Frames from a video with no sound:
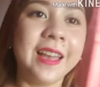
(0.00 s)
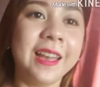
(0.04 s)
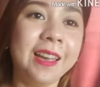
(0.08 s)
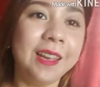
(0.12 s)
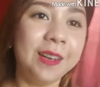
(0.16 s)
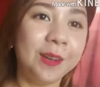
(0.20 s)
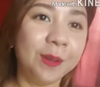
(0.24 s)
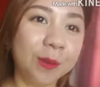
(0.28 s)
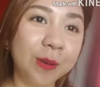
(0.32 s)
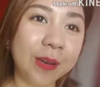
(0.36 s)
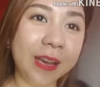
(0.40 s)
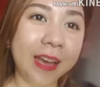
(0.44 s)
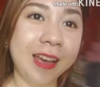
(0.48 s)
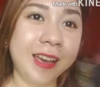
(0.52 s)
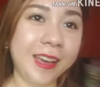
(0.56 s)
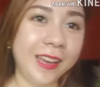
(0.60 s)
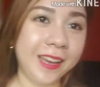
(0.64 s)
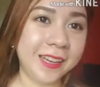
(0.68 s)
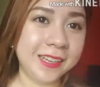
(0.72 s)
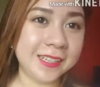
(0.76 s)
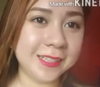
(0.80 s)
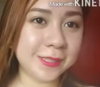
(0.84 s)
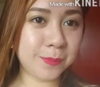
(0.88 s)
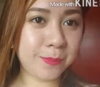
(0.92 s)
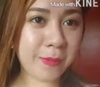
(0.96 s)
Hello
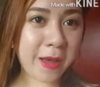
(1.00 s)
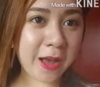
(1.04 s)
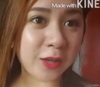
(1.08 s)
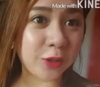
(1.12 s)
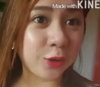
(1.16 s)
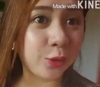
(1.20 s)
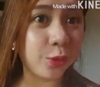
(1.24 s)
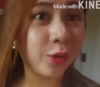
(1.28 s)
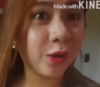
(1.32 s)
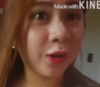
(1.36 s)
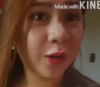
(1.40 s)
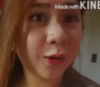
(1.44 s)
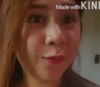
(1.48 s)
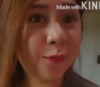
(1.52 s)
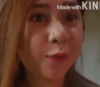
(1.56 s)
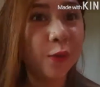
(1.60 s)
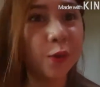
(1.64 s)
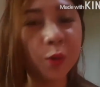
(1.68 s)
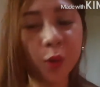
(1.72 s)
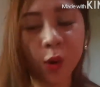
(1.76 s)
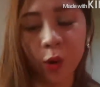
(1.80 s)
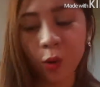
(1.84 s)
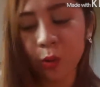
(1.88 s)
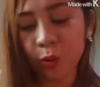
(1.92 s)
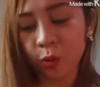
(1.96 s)
guys! Back to
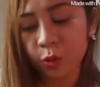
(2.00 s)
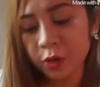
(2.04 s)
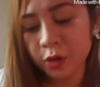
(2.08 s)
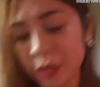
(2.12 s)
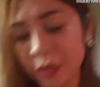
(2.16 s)
review ako.